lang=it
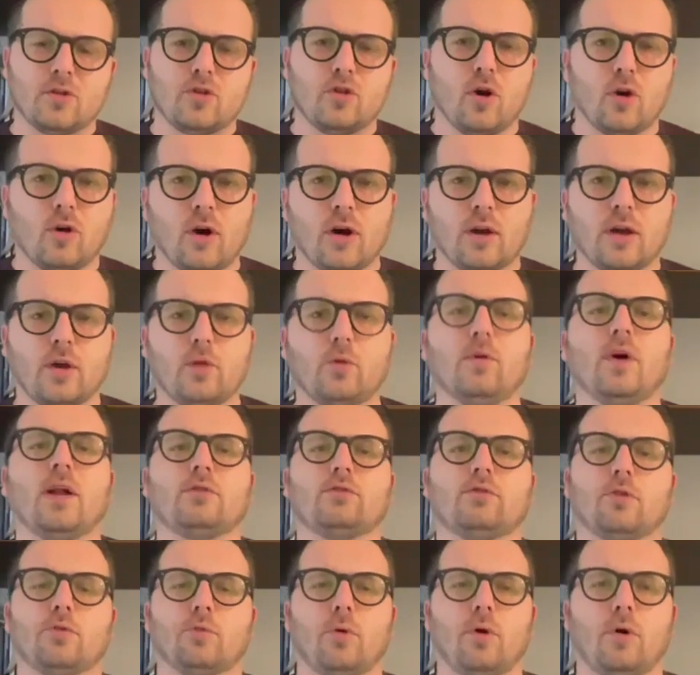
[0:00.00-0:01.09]
in gioco anche in un
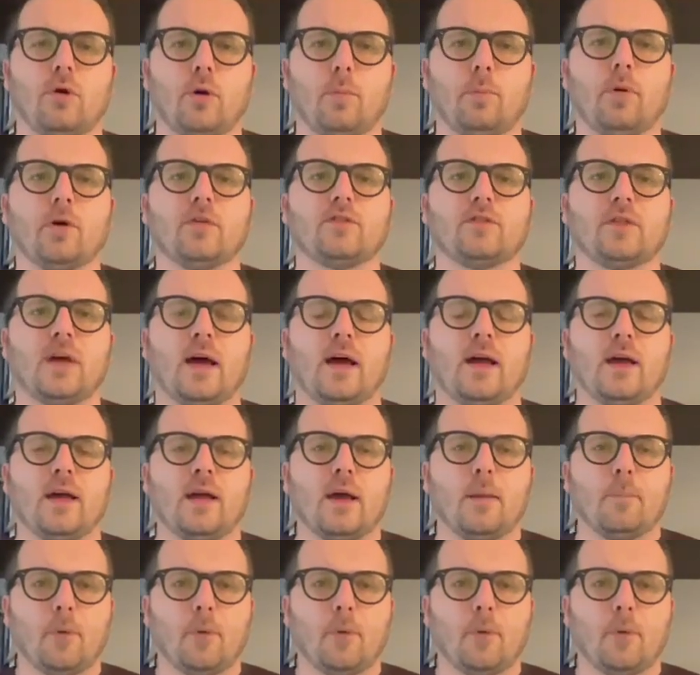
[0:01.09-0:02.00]
altro ruolo possa